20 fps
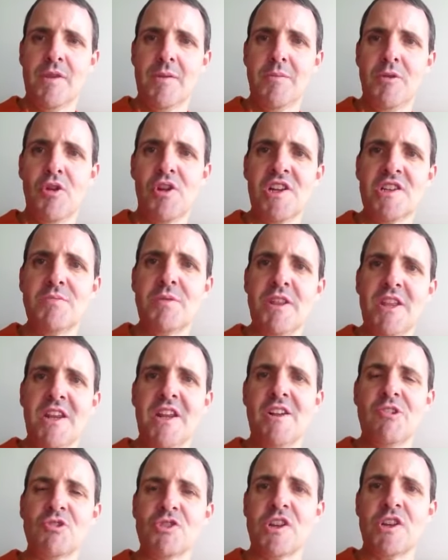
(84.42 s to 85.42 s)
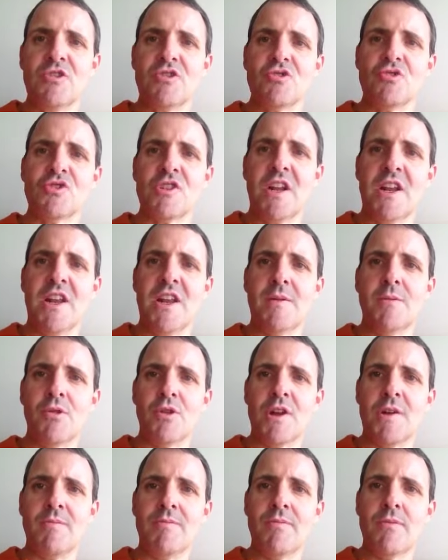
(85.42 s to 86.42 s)
Pero respeten a los que nos gusta Lina
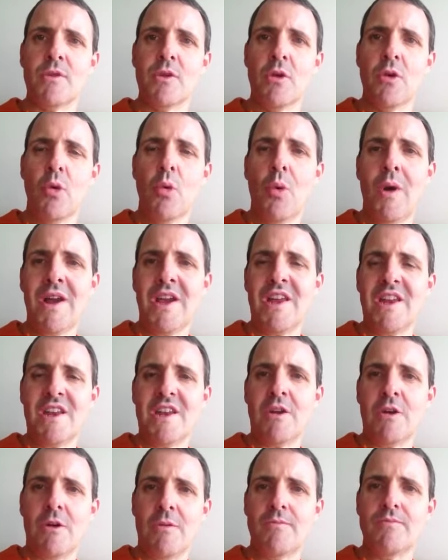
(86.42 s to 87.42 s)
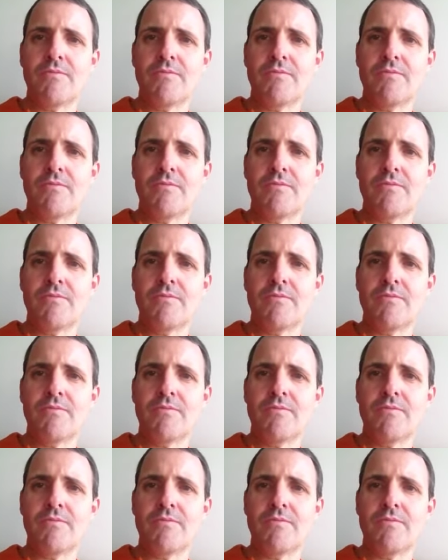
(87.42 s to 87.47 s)
Morgan. O a quien.